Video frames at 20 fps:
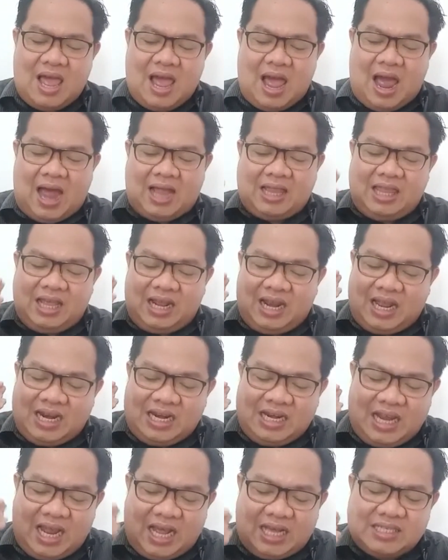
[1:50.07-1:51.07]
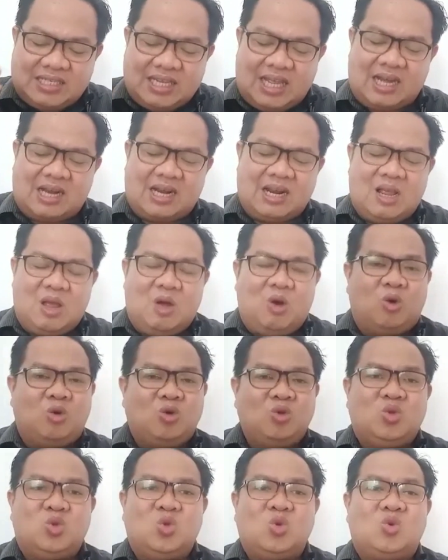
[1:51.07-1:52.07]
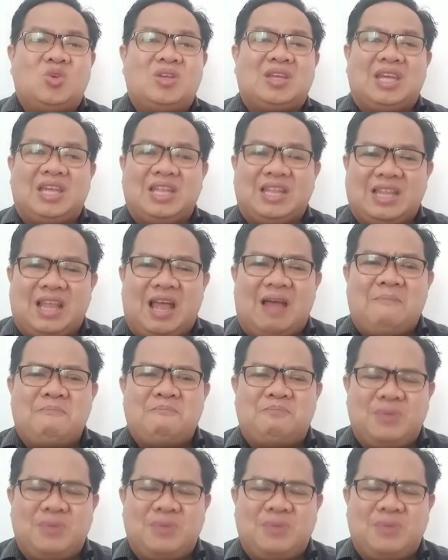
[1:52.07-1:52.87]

adalah dasar untuk kita